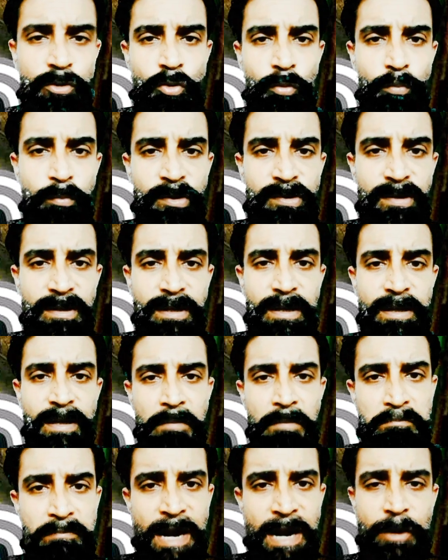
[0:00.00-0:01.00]
চব্বিশে
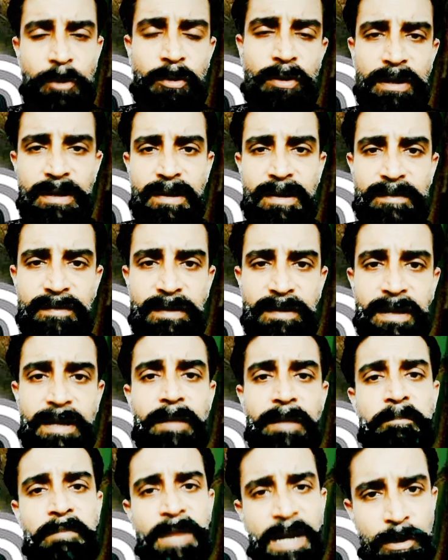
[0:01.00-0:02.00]
দাঁড়িয়ে ম্যাডকের কাছ
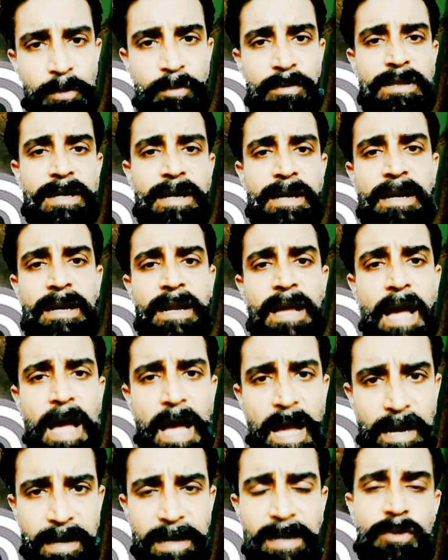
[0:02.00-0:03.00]
থেকে ম্যাডক যেখানে
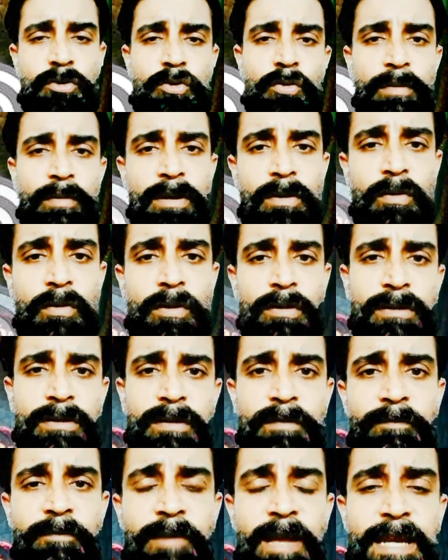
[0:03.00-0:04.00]
আগের ছবিগুলো
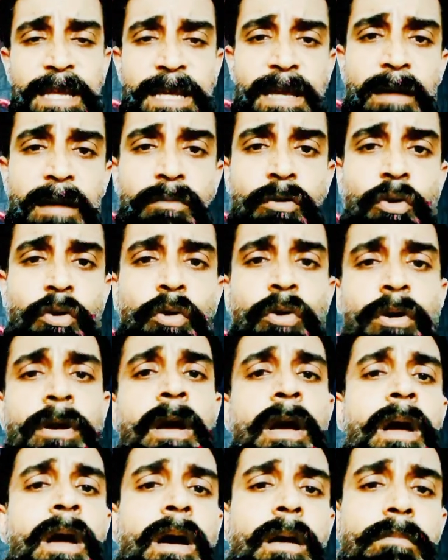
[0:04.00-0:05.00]
অর্থাৎ ফেরিয়া বলুন
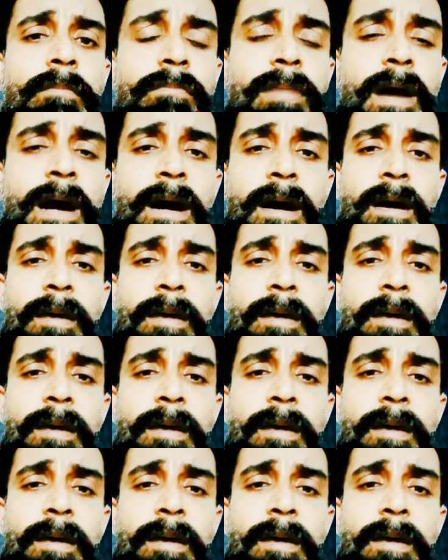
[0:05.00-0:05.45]
বা